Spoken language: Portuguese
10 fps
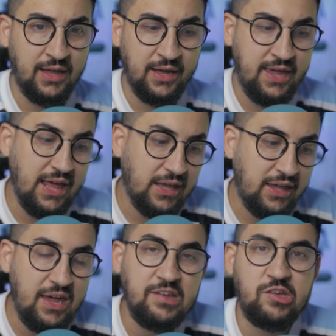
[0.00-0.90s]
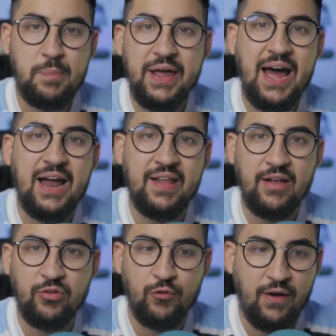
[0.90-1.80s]
Uh, e ele quis
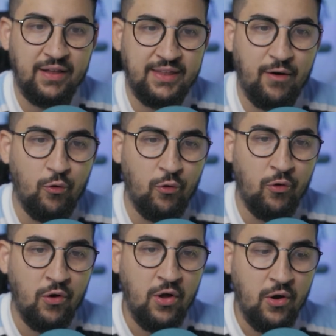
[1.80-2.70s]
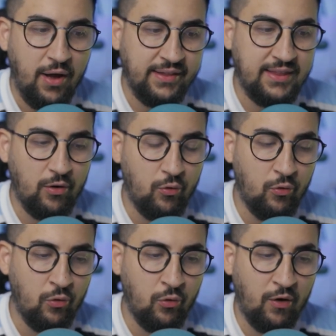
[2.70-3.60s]
esperar né, no, até, o, até
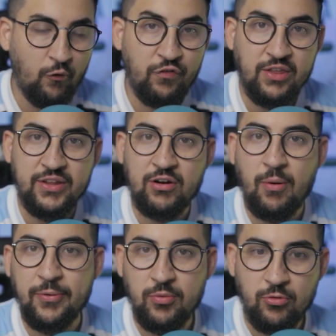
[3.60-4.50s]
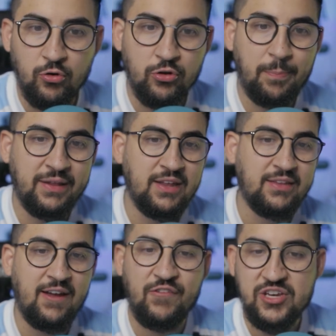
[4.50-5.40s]
o, o, final da Copa do Mundo
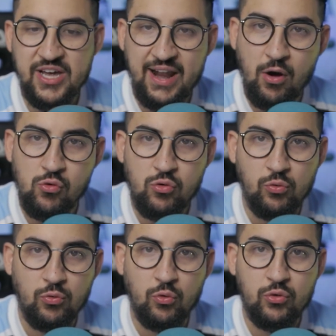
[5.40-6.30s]
para tentar fechar algo com